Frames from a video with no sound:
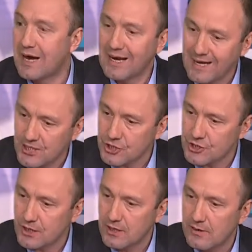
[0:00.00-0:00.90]
Раньше
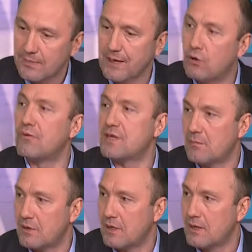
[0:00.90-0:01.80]
же такого не
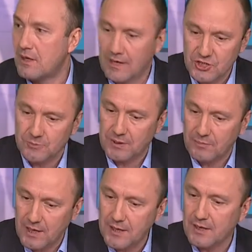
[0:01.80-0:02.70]
было. Раньше
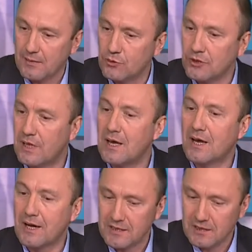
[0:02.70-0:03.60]
предприятие работало
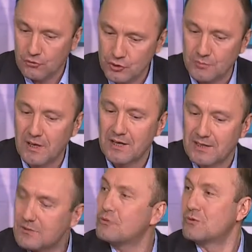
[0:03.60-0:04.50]
ради того, чтобы
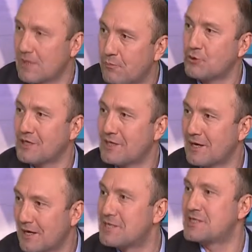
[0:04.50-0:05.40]
ну, работать
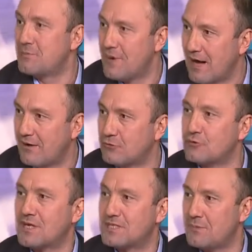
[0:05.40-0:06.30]
ради Выполнять себя, функцию.
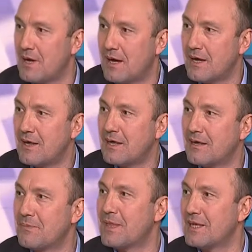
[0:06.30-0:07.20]
внутри себя. Ну и мы видим